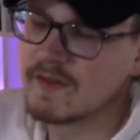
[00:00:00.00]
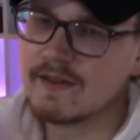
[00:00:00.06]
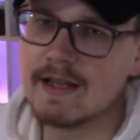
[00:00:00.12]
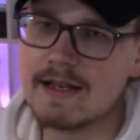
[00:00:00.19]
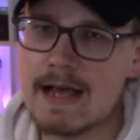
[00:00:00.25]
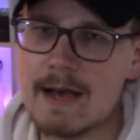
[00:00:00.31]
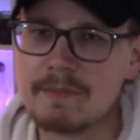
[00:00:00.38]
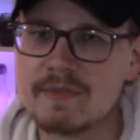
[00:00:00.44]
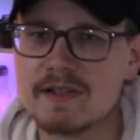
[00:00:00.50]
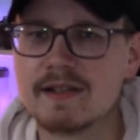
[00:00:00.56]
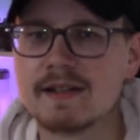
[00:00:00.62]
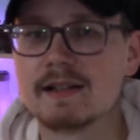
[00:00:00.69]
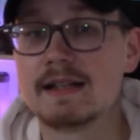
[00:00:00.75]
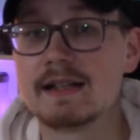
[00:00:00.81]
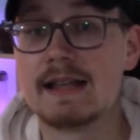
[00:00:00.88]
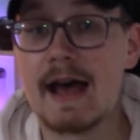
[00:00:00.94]
dann habt ihr
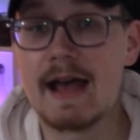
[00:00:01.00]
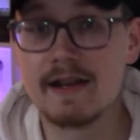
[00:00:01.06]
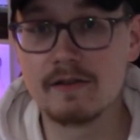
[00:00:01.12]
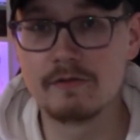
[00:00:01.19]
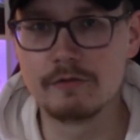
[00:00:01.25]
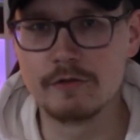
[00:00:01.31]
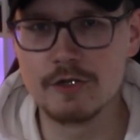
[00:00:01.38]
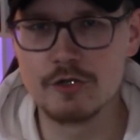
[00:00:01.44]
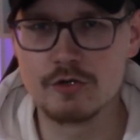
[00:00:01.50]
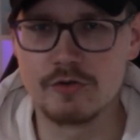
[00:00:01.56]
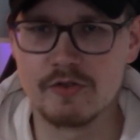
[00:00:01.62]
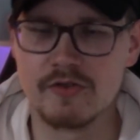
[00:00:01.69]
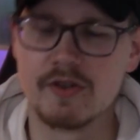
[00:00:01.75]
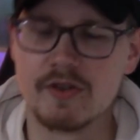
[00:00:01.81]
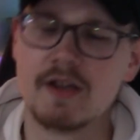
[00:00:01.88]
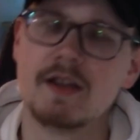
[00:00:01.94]
einen kleinen
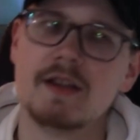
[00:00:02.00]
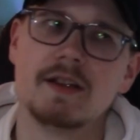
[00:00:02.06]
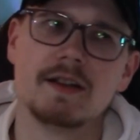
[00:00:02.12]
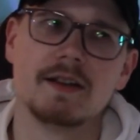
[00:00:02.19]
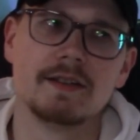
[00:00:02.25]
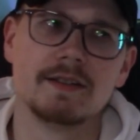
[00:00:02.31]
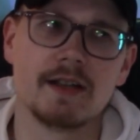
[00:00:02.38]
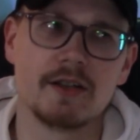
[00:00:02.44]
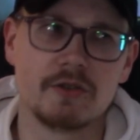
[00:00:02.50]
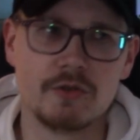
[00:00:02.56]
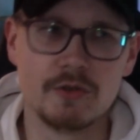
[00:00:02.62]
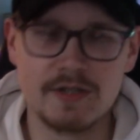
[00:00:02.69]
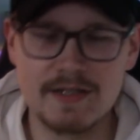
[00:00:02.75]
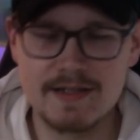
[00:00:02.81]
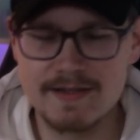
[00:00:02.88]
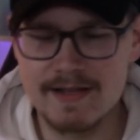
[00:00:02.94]
Windschutz.
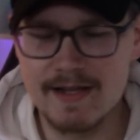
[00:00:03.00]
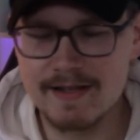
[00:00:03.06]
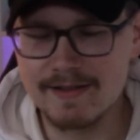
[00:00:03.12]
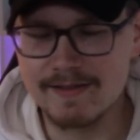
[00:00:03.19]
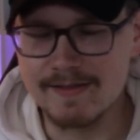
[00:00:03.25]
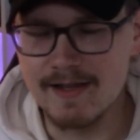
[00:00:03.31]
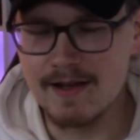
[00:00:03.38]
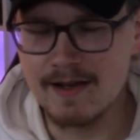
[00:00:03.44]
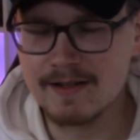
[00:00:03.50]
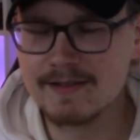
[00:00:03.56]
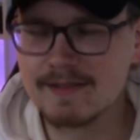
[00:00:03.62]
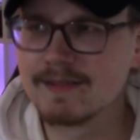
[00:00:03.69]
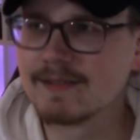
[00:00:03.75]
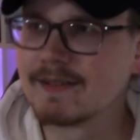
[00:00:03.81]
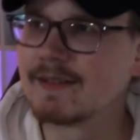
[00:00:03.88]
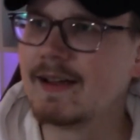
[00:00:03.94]
Natürlich sei gesagt,
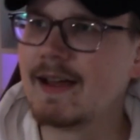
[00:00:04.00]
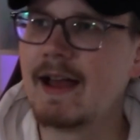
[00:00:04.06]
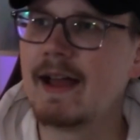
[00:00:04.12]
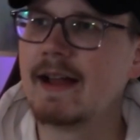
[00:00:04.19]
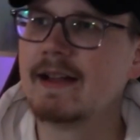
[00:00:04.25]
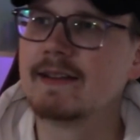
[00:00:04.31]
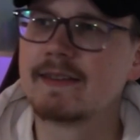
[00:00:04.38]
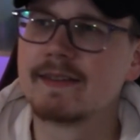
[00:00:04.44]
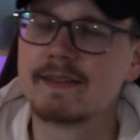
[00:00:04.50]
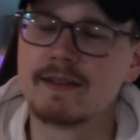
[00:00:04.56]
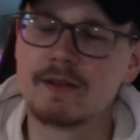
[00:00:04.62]
er hält jetzt nicht den